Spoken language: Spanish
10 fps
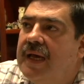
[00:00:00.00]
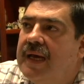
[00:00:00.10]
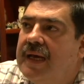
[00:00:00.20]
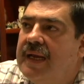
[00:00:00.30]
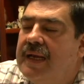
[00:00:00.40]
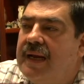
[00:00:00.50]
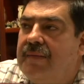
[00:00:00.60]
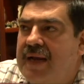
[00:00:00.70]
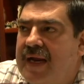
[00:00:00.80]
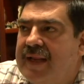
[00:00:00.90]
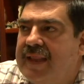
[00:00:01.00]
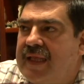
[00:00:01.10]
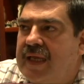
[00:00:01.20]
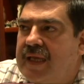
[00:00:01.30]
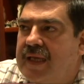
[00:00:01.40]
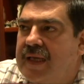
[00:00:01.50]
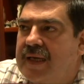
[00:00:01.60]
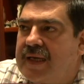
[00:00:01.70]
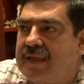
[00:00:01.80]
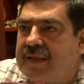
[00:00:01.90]
Eh, el hablar
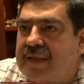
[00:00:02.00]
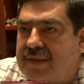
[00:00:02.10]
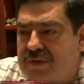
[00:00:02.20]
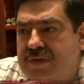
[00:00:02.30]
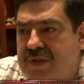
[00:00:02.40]
de candidatos